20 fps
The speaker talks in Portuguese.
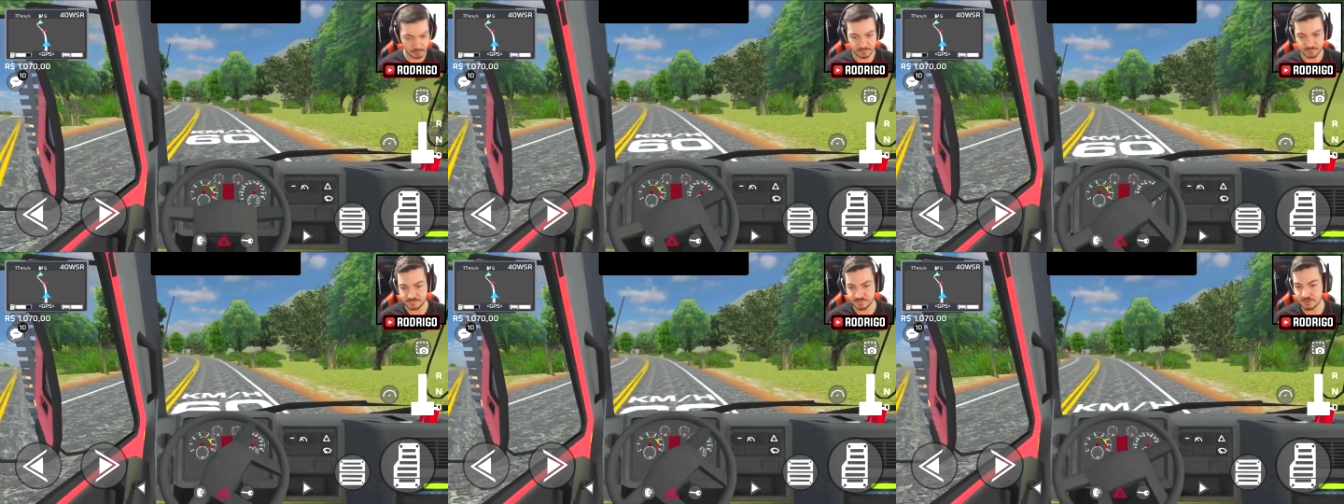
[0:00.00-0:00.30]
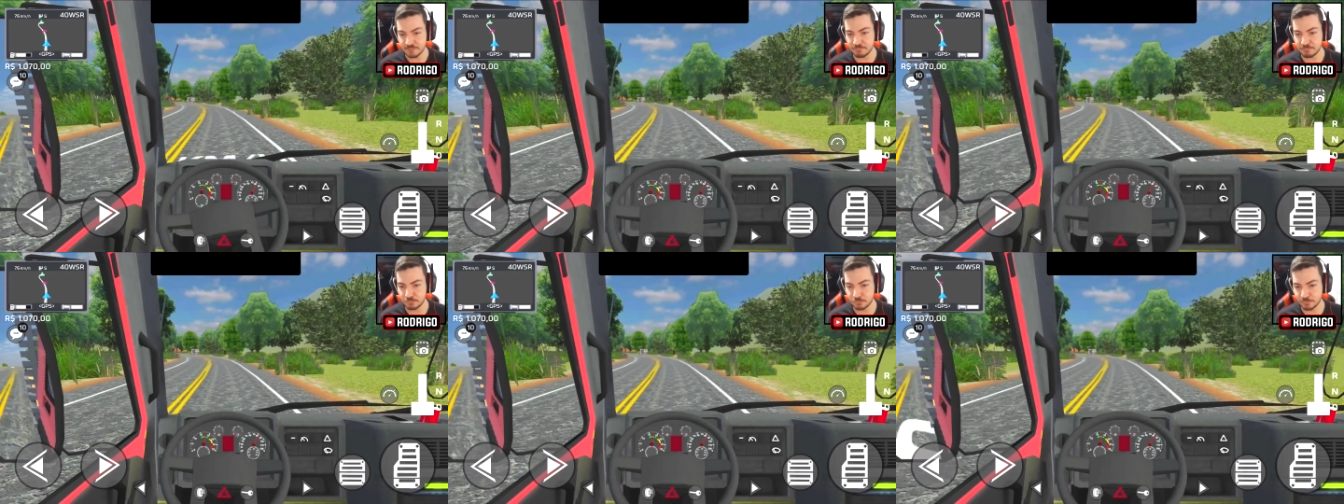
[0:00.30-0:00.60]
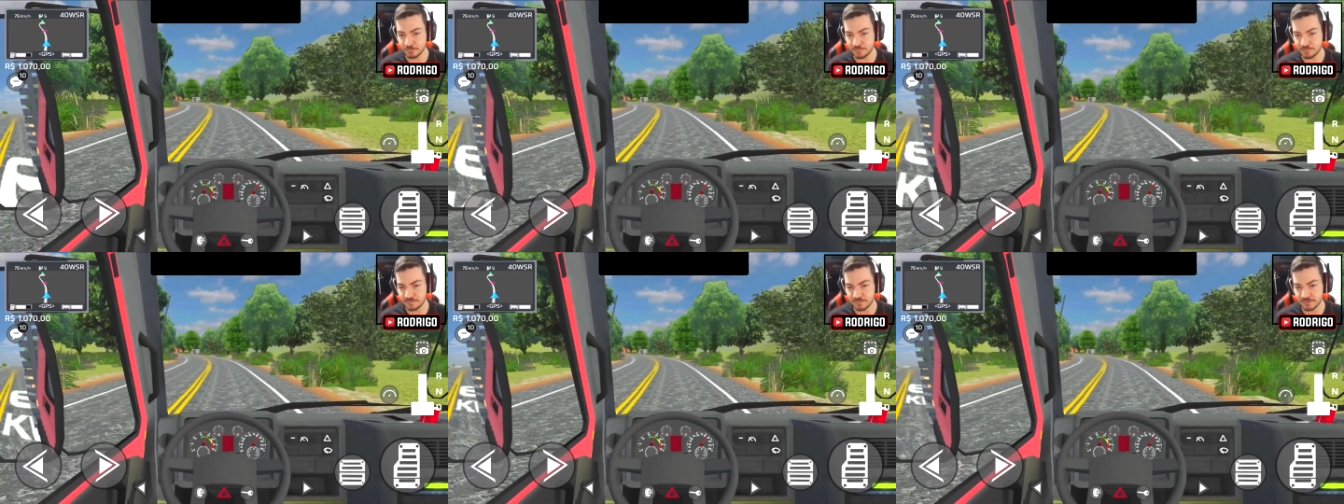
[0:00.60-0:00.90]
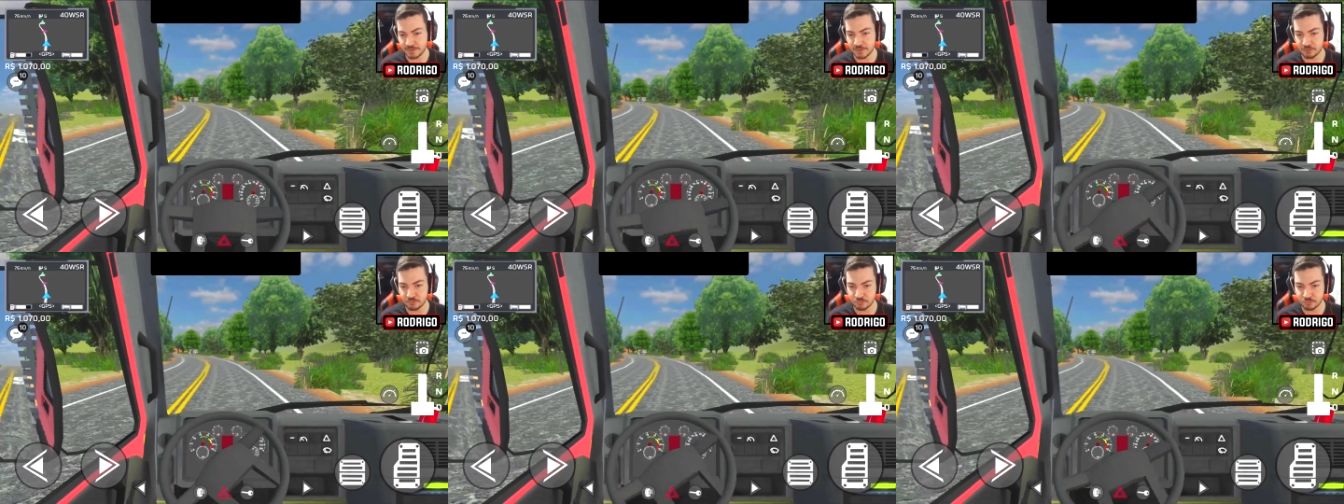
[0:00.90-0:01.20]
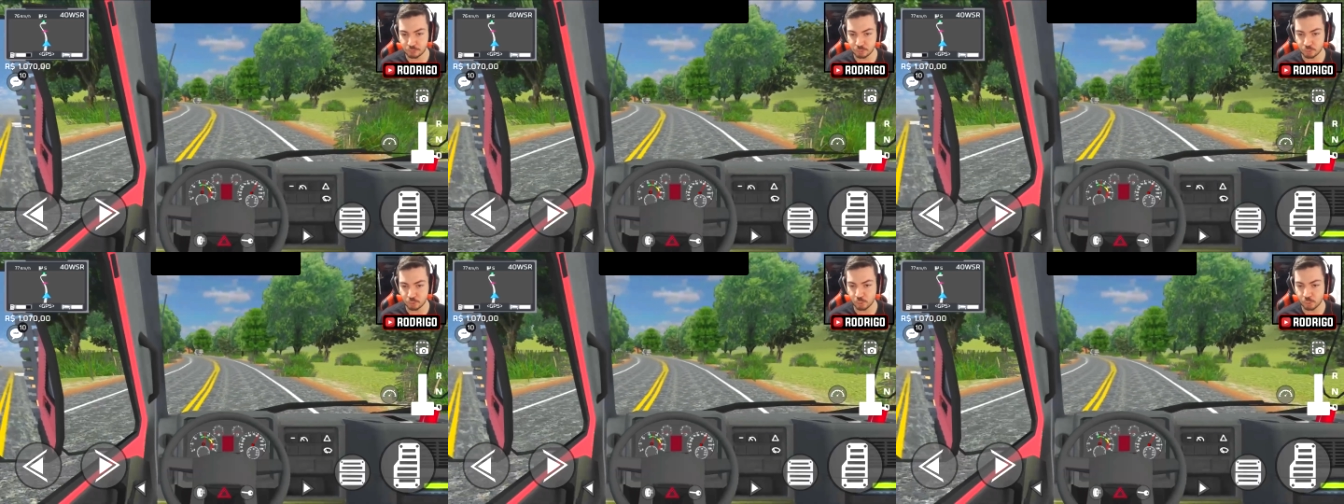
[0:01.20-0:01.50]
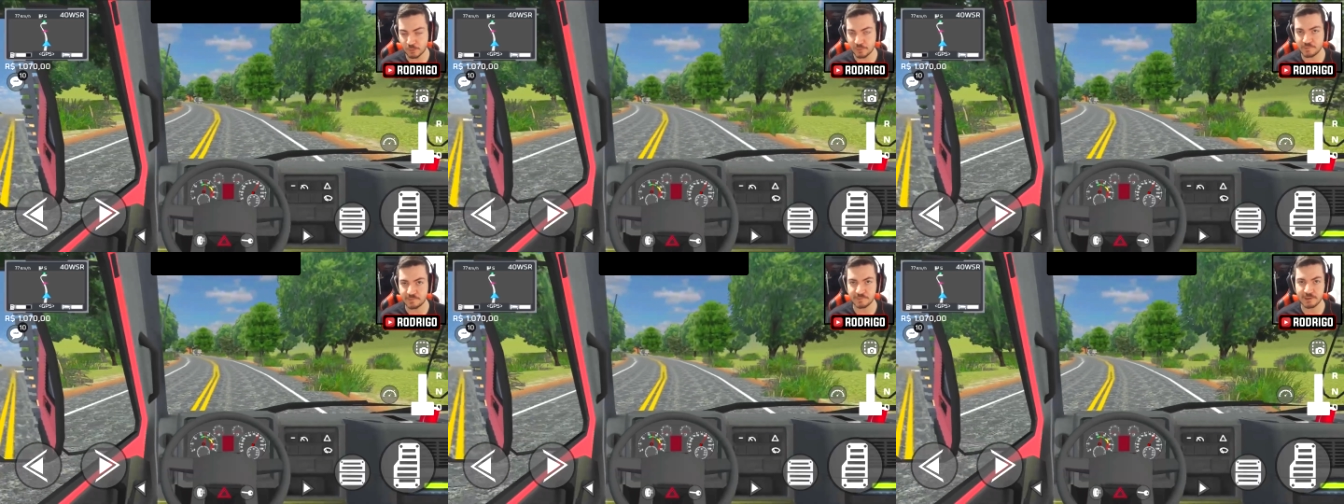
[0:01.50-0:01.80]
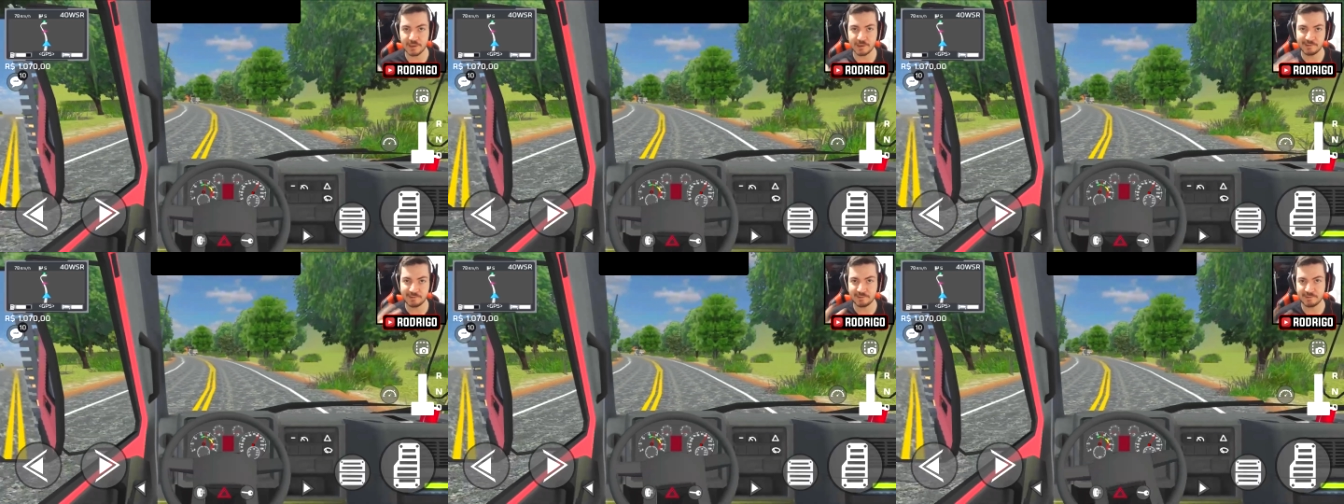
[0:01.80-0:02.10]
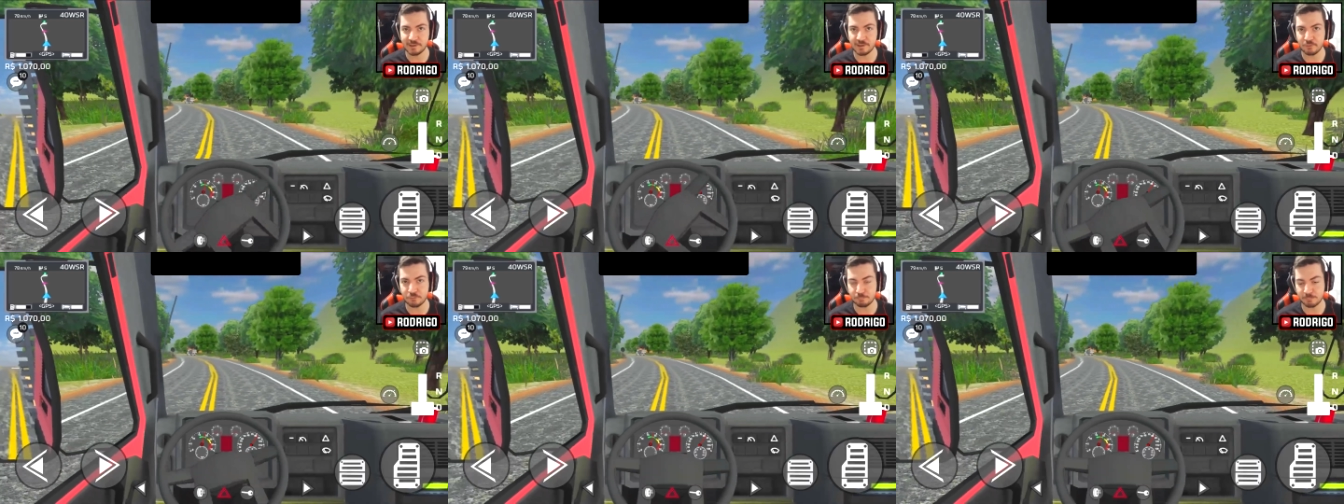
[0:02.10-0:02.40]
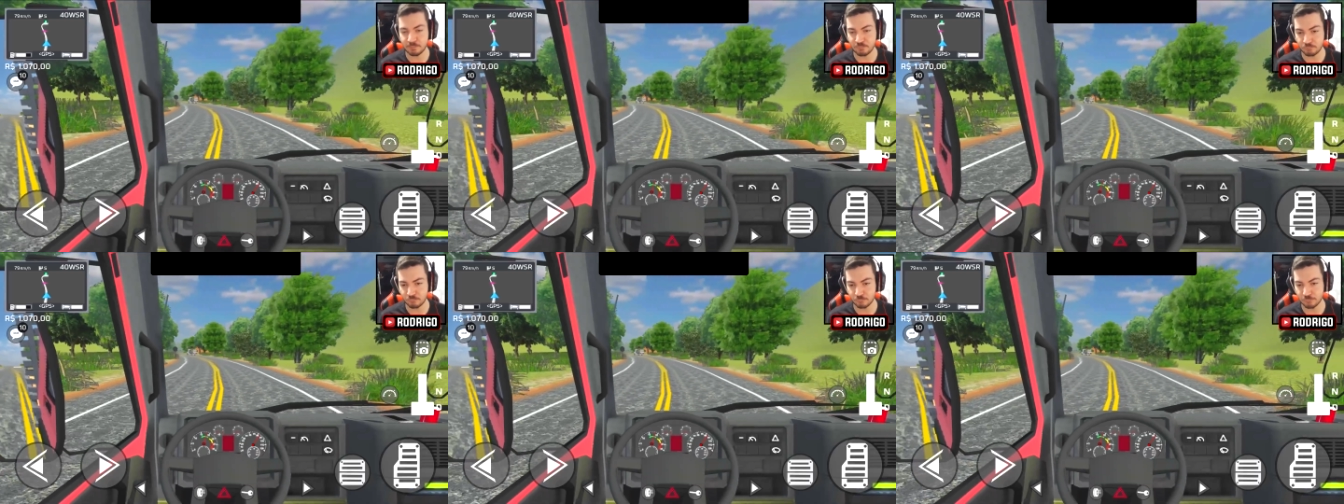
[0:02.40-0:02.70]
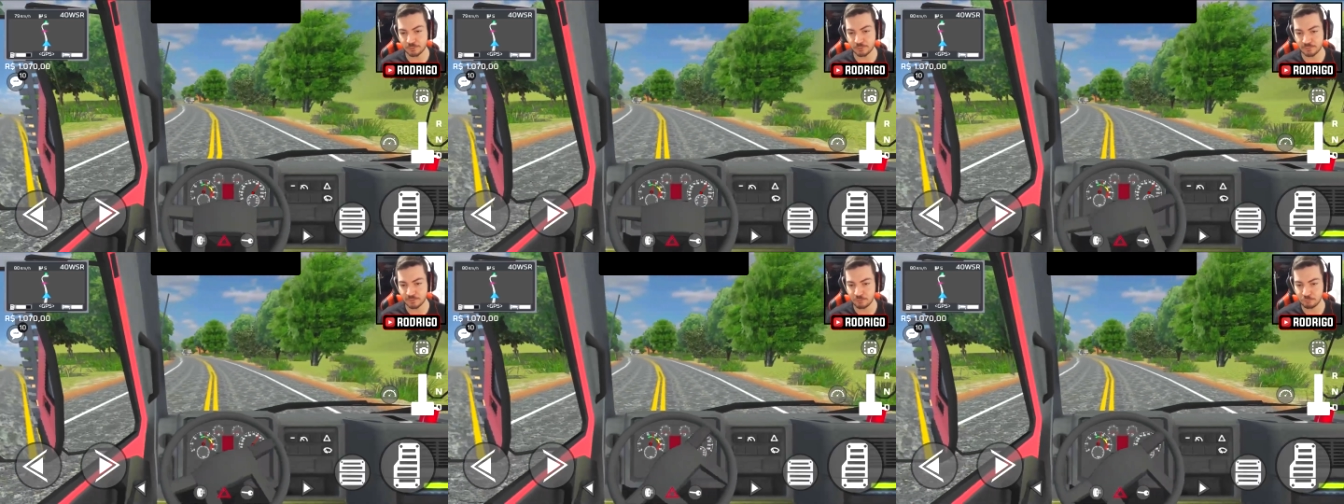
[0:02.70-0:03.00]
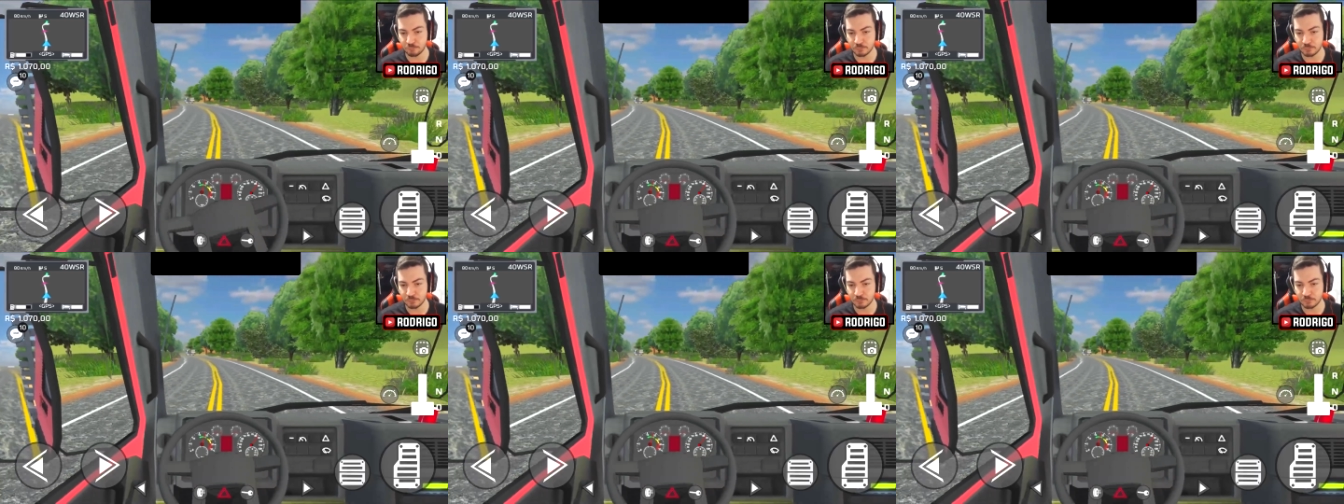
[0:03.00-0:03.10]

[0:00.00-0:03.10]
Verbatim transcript: Servidores aí de duas a seis pessoas, né,